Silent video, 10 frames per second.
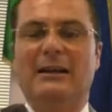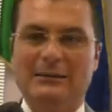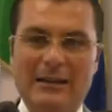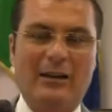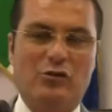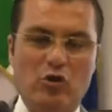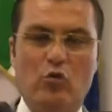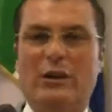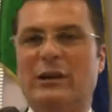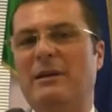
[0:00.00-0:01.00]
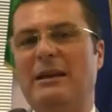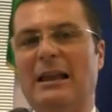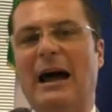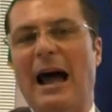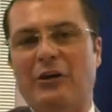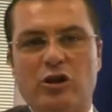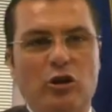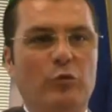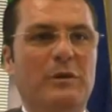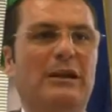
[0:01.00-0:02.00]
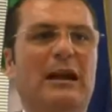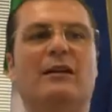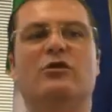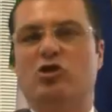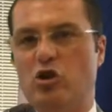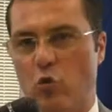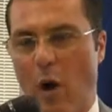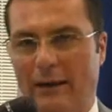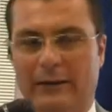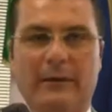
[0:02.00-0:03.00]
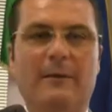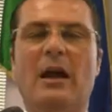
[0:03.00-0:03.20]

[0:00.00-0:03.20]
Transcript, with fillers: da 50.000 a 100.000 50.